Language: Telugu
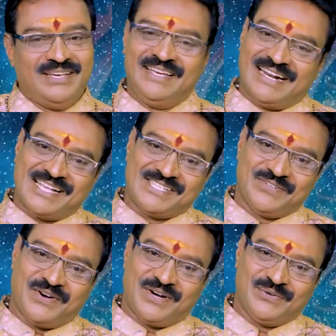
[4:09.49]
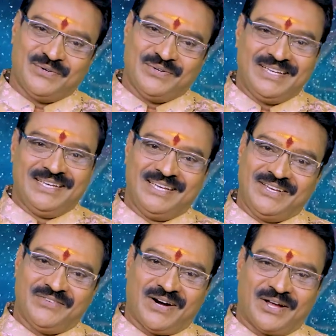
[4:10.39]
ఈ రాశివారు ఈ
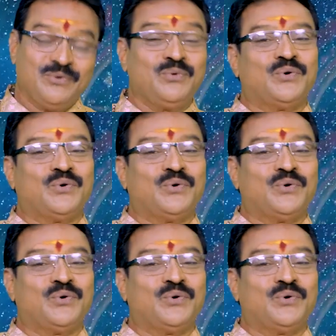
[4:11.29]
వారం